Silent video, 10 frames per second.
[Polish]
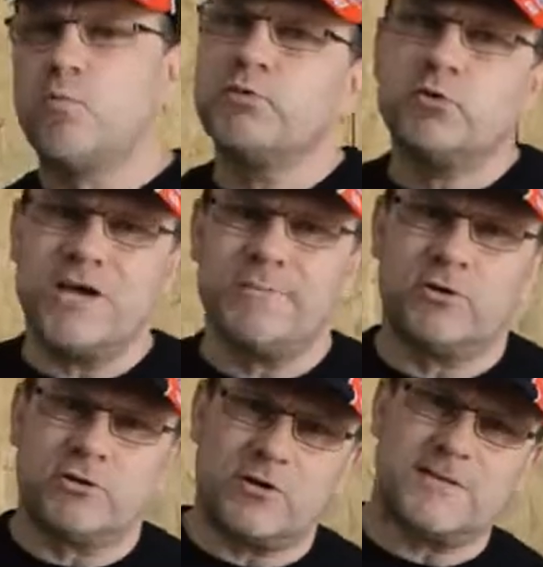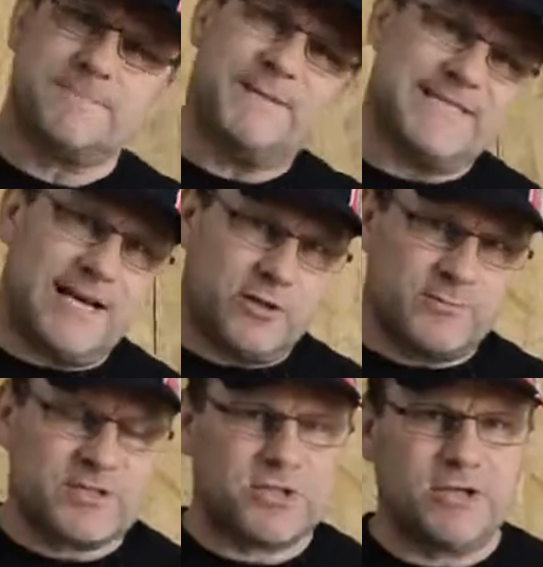Budujemy do tego
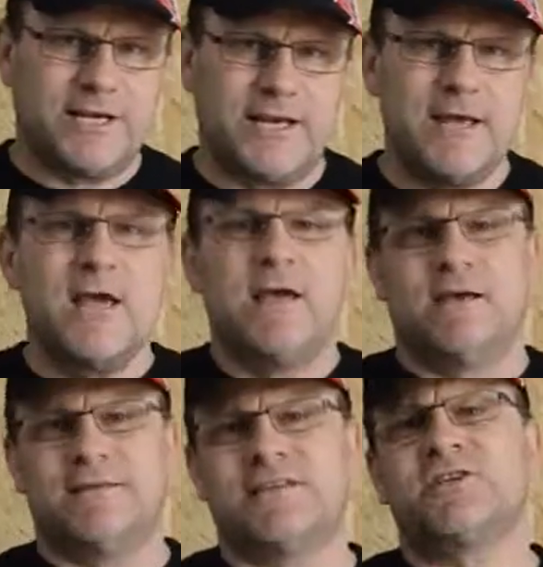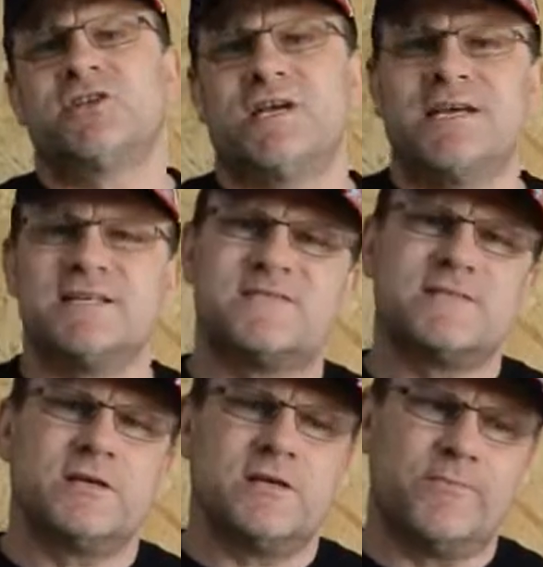specjalną skrzynię. Ta skrzynia jest